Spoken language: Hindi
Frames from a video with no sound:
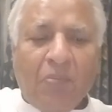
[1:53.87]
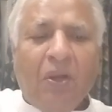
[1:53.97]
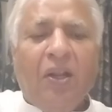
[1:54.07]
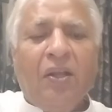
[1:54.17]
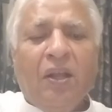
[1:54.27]

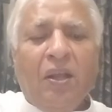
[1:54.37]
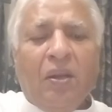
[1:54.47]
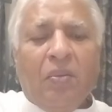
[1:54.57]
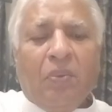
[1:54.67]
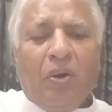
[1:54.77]
मलिक
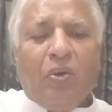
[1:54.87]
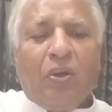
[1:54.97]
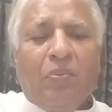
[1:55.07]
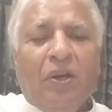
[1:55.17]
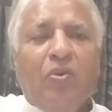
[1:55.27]
फलों
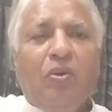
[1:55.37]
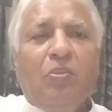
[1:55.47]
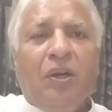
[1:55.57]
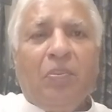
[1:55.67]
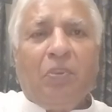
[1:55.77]
की भरी हुई
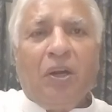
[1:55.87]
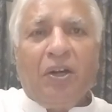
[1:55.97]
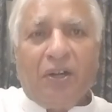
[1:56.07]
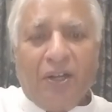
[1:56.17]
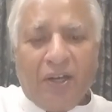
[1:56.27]
पेट
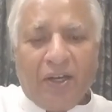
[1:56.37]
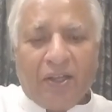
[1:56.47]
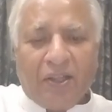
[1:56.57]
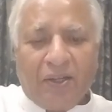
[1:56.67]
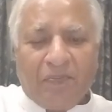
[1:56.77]
प्लेट ले
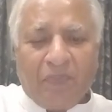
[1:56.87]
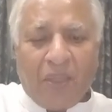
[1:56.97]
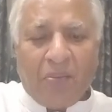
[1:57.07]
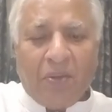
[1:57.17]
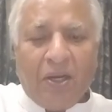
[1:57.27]
आया था
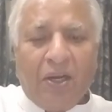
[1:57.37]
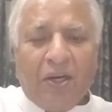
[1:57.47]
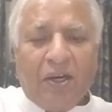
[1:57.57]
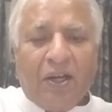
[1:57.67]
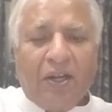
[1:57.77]
मैंने
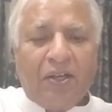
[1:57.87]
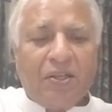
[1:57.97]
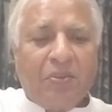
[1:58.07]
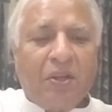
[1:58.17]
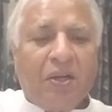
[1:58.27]
लकड़हारे के
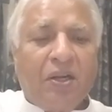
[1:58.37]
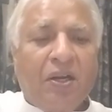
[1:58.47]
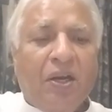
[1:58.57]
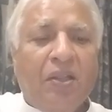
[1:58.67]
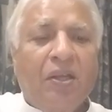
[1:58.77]
समय रखकर
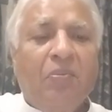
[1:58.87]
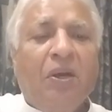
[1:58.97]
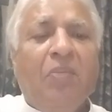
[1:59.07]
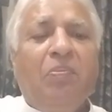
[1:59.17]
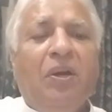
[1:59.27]
कहा था कि
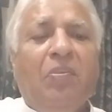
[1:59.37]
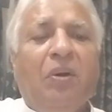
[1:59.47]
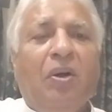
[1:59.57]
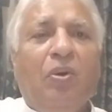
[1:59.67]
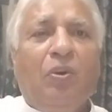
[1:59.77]
भाई पेट
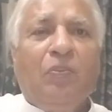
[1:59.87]
भर लो